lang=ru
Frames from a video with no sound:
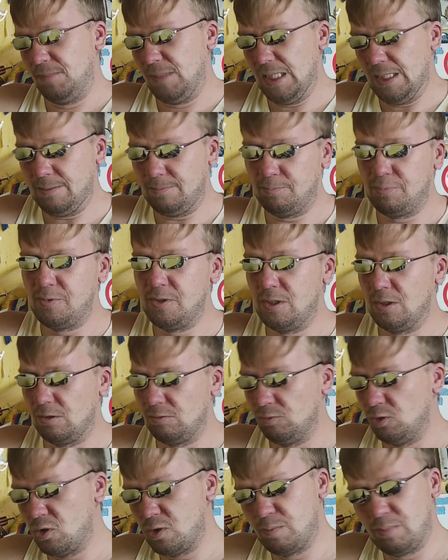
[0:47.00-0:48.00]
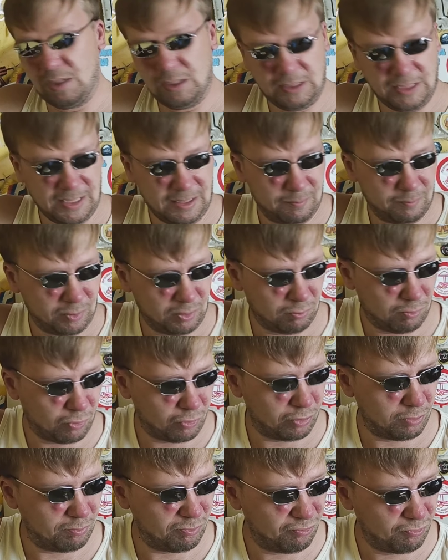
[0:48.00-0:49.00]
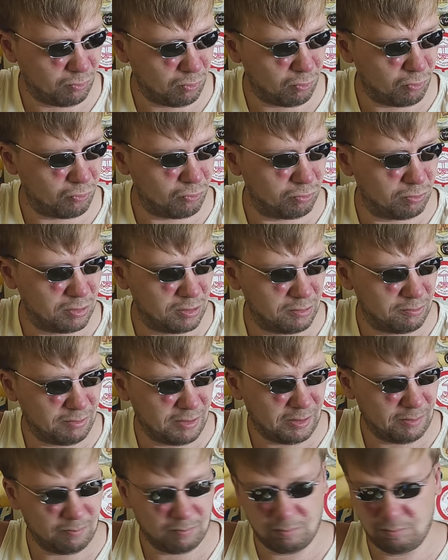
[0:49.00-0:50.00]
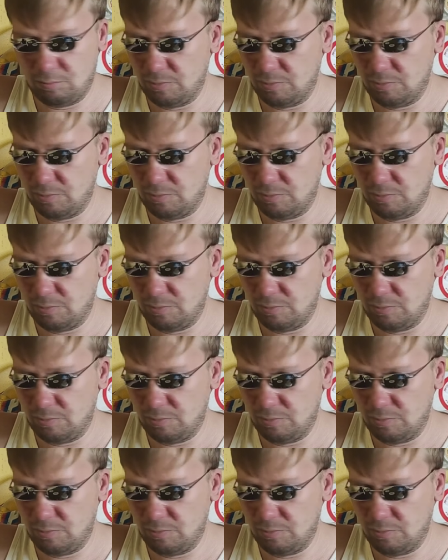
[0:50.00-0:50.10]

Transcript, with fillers: А мы все равно сболтаем, потому что мы в кружку наливаем.